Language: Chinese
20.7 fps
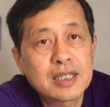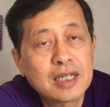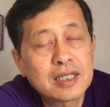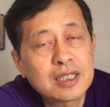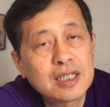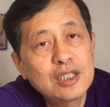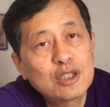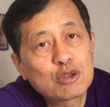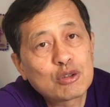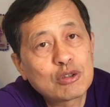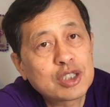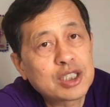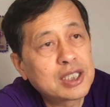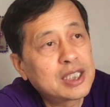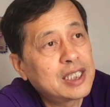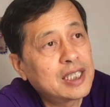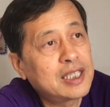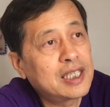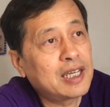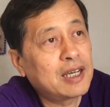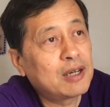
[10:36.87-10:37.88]
他这一说时
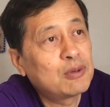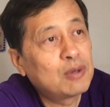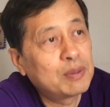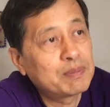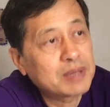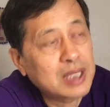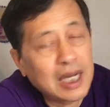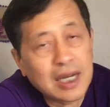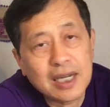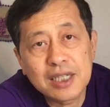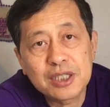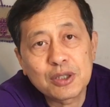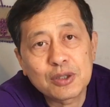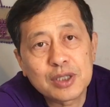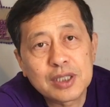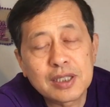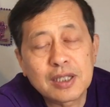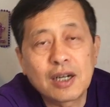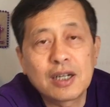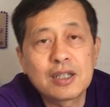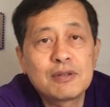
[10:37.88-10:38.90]
间点，我们大概就
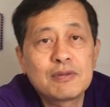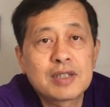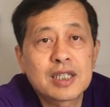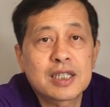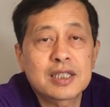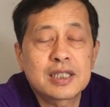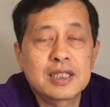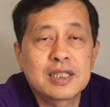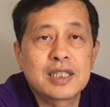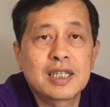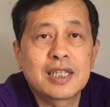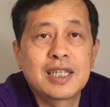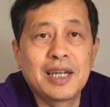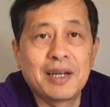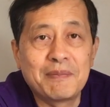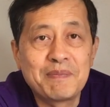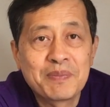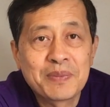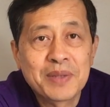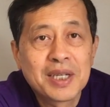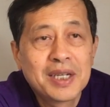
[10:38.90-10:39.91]
知道，因为那个时间
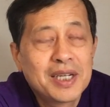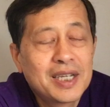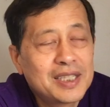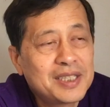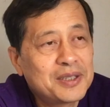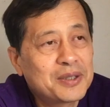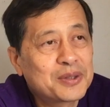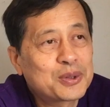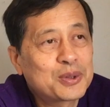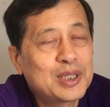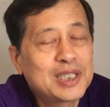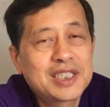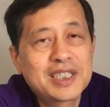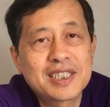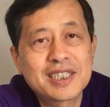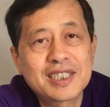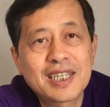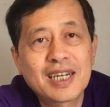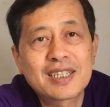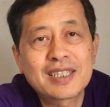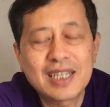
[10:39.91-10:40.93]
点有最
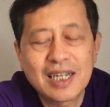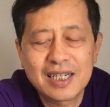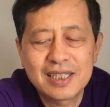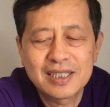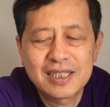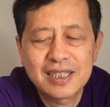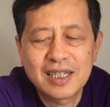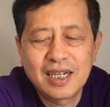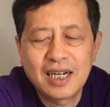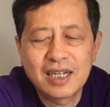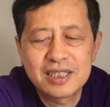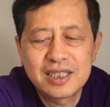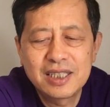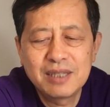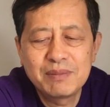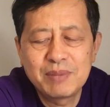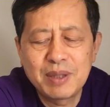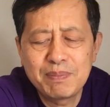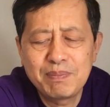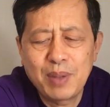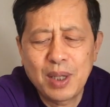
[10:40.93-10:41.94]
紧张的，大概是个啊，
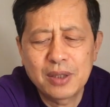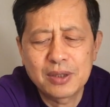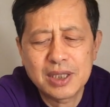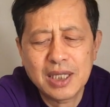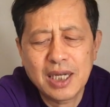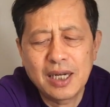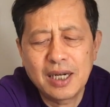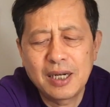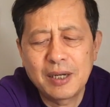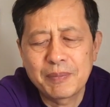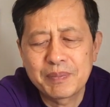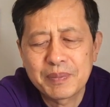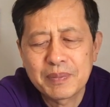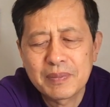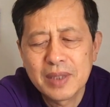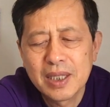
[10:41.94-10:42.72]
金门炮战啊。